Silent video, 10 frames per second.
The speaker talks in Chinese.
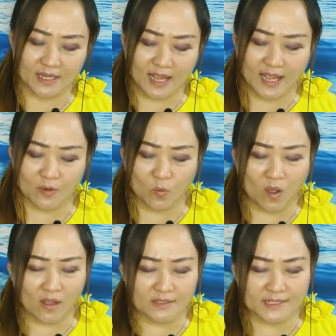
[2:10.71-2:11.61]
愿
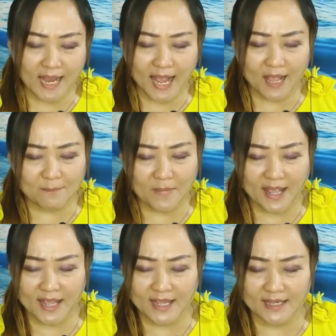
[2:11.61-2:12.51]
我赞
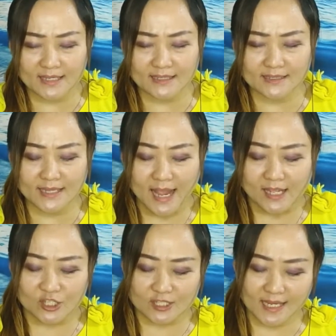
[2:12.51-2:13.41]
美
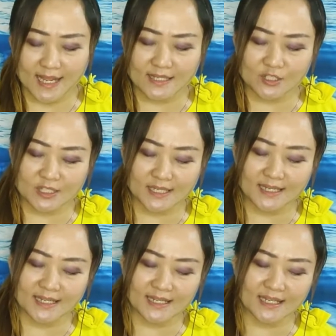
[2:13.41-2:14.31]
神
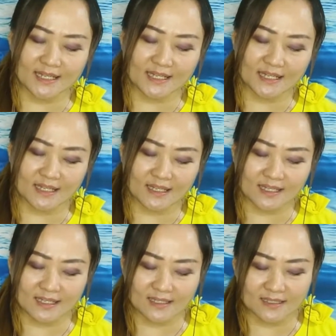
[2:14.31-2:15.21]

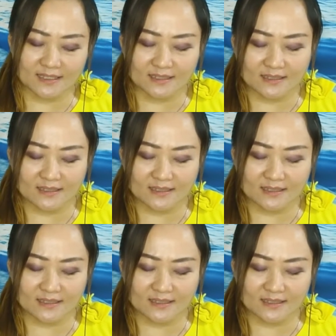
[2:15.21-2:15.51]
情，